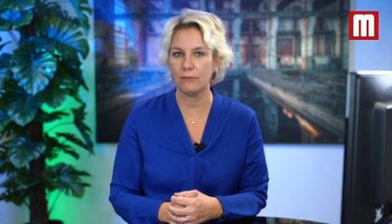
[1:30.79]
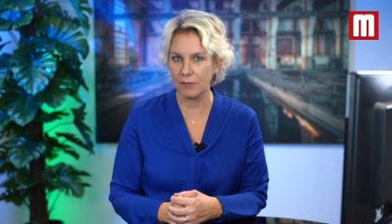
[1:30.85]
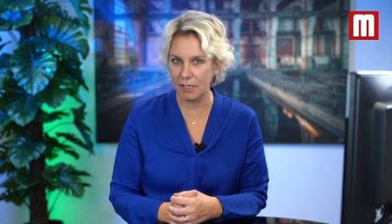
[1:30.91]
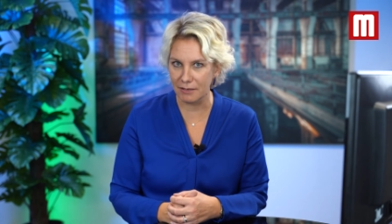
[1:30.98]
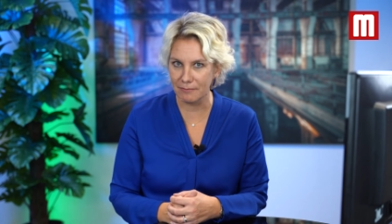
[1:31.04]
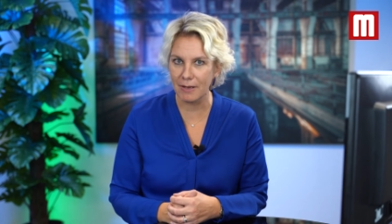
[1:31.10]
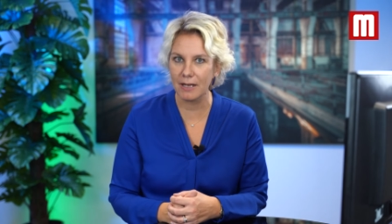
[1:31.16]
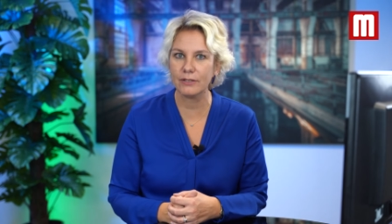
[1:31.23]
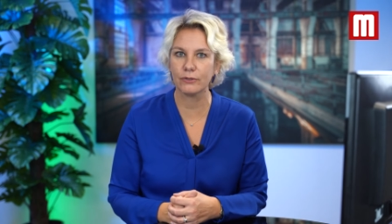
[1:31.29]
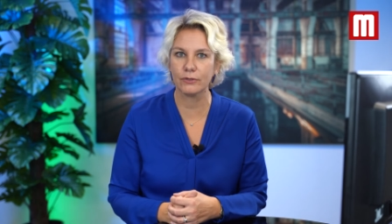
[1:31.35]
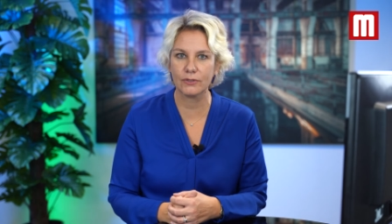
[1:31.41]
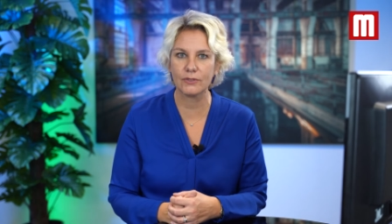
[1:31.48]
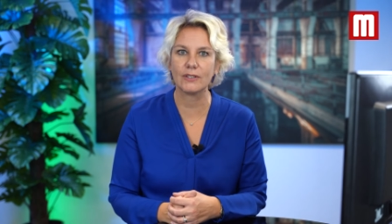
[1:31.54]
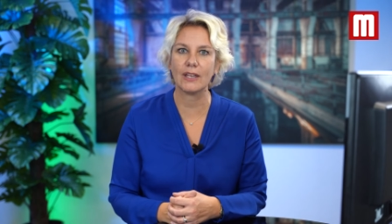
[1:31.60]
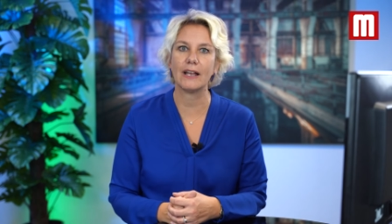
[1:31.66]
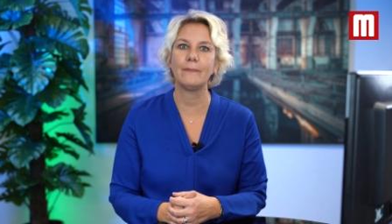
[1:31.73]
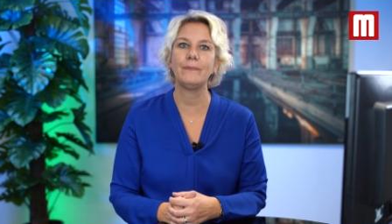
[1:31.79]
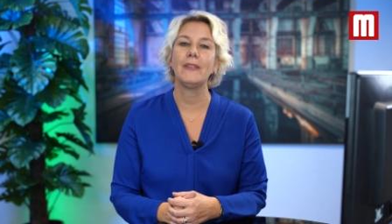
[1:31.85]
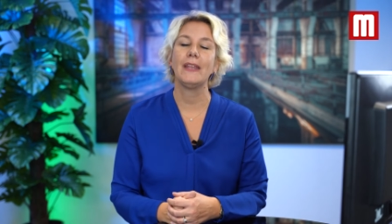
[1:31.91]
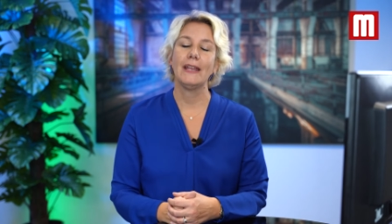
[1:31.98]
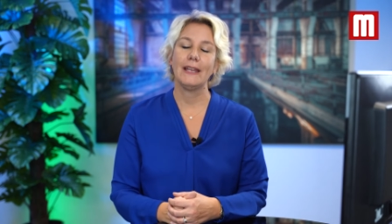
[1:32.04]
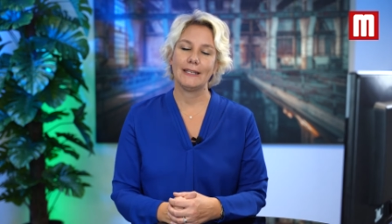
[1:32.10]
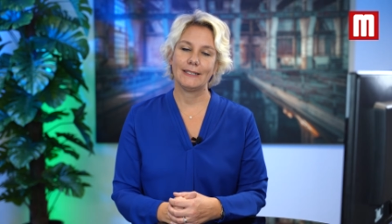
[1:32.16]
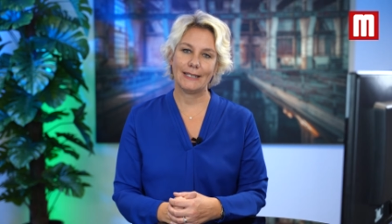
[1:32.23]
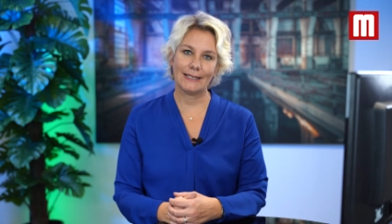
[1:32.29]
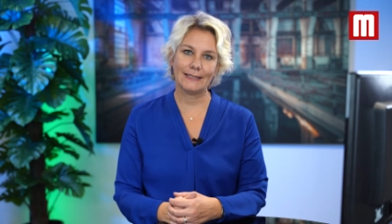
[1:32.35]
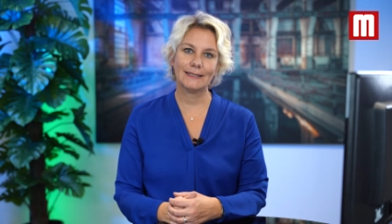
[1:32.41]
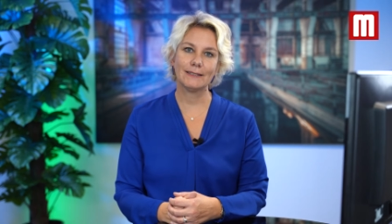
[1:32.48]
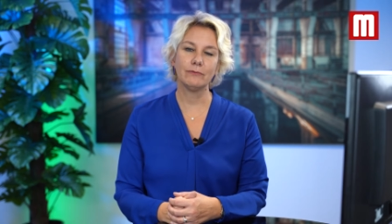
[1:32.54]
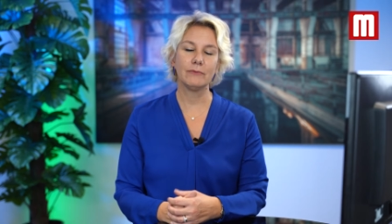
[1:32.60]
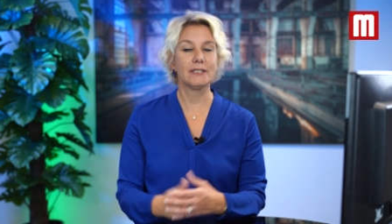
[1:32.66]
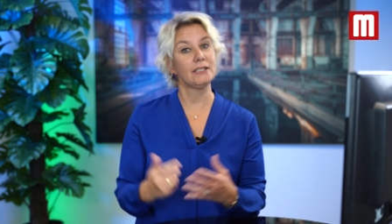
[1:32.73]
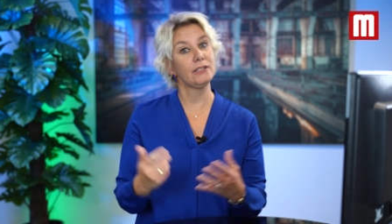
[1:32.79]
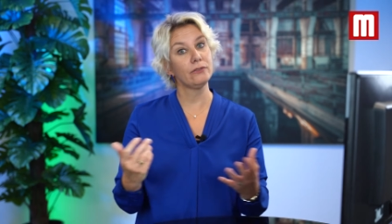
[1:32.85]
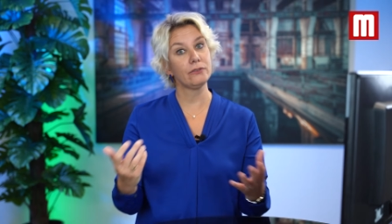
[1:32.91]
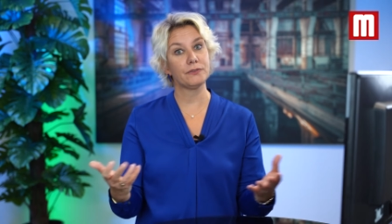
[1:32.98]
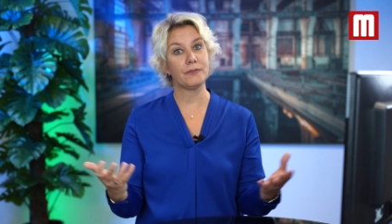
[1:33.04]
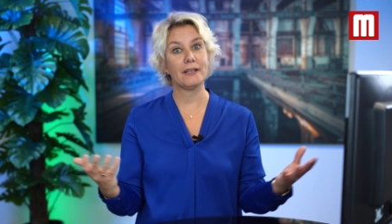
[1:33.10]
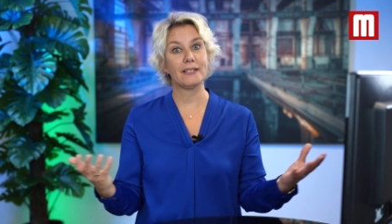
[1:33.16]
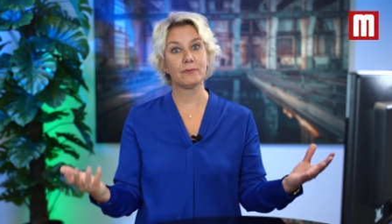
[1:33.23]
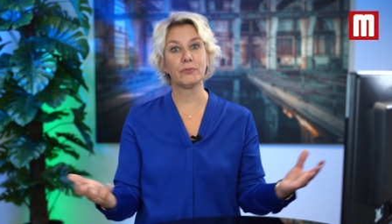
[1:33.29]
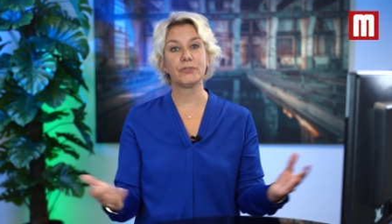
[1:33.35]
immer sozusagen testen bzw.